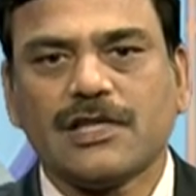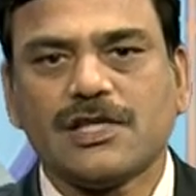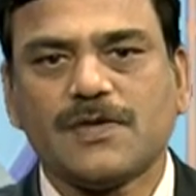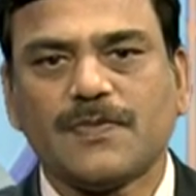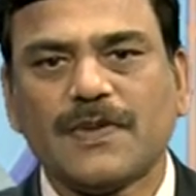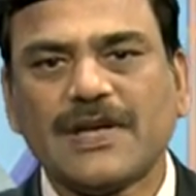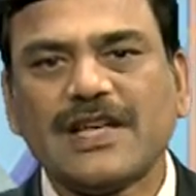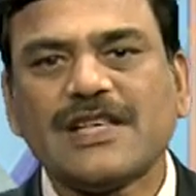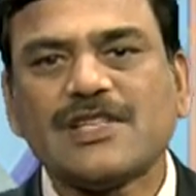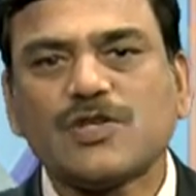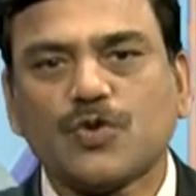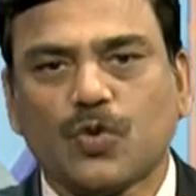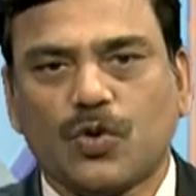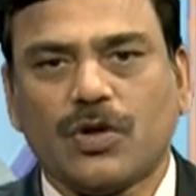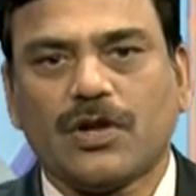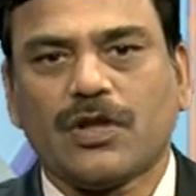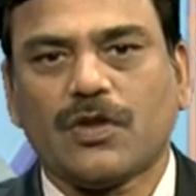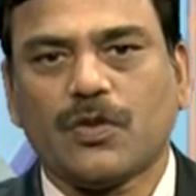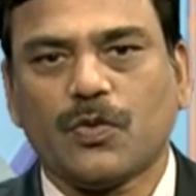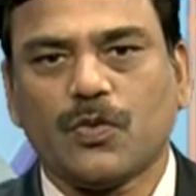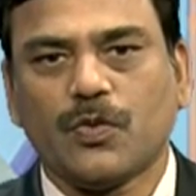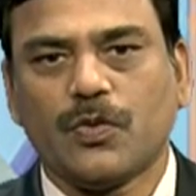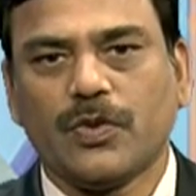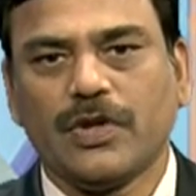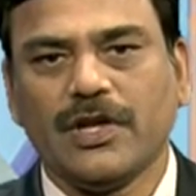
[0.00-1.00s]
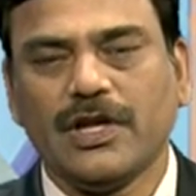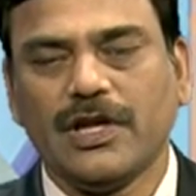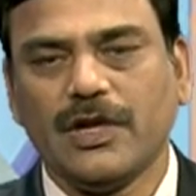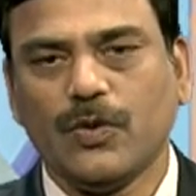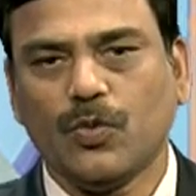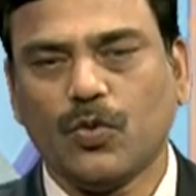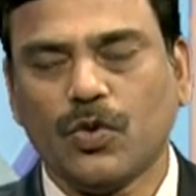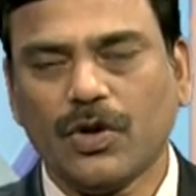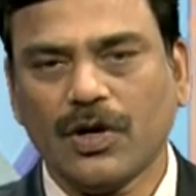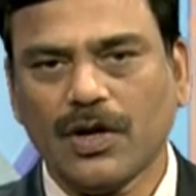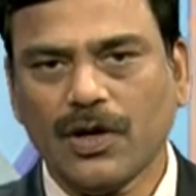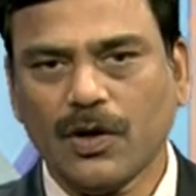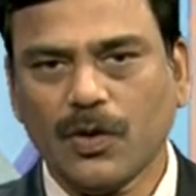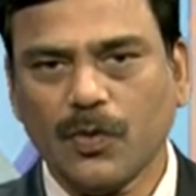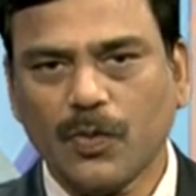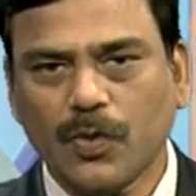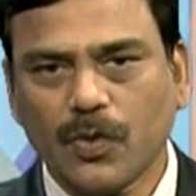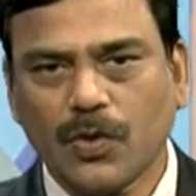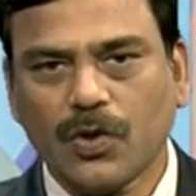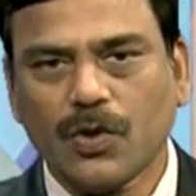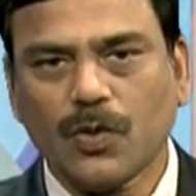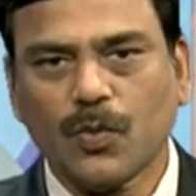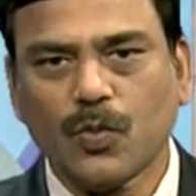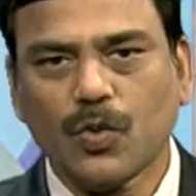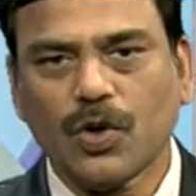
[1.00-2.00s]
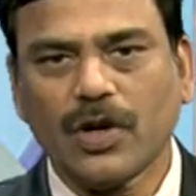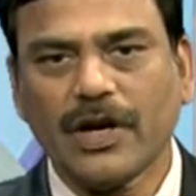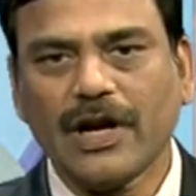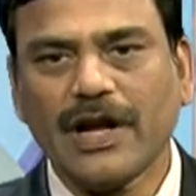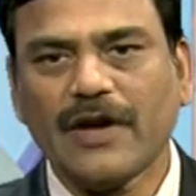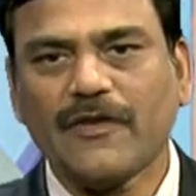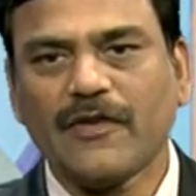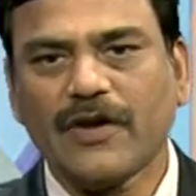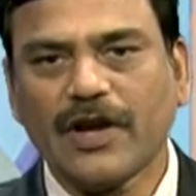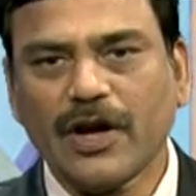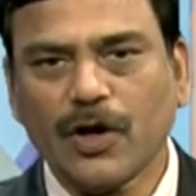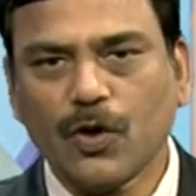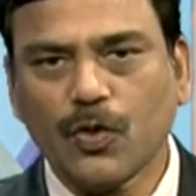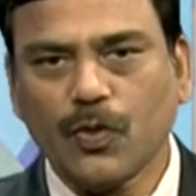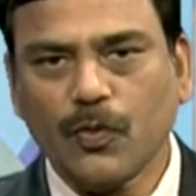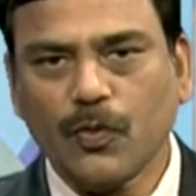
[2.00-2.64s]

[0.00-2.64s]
స్పేస్ ఉండదు ఈ ఉండకపోవటం వలన అవి